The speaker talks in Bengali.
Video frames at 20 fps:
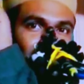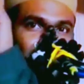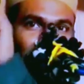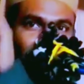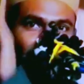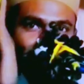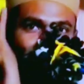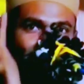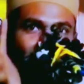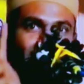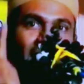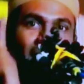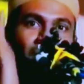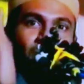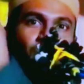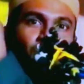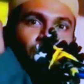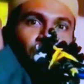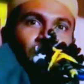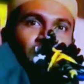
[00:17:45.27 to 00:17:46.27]
না দেখে
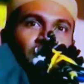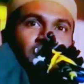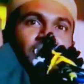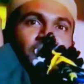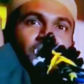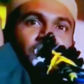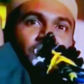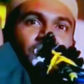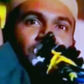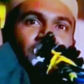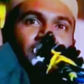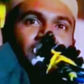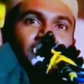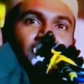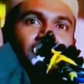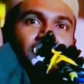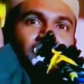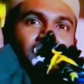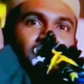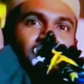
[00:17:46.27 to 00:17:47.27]
আমার উপরে কি করবে
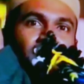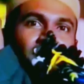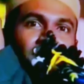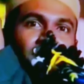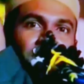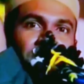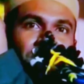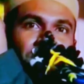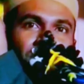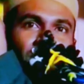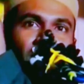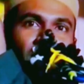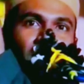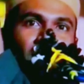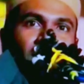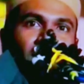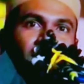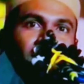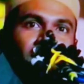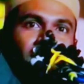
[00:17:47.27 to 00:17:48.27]

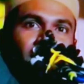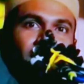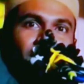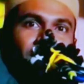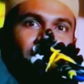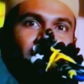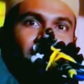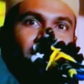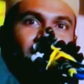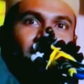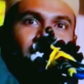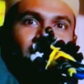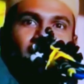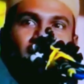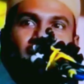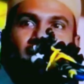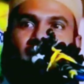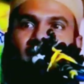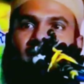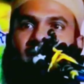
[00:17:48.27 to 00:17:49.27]
ইমান আনবে
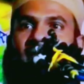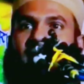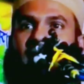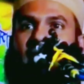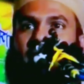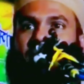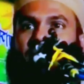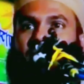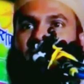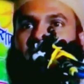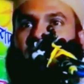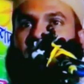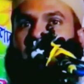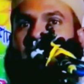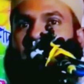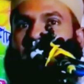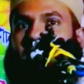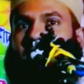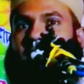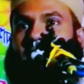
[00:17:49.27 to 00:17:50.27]

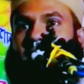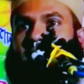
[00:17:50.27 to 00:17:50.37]
আপনাদেরকে এবার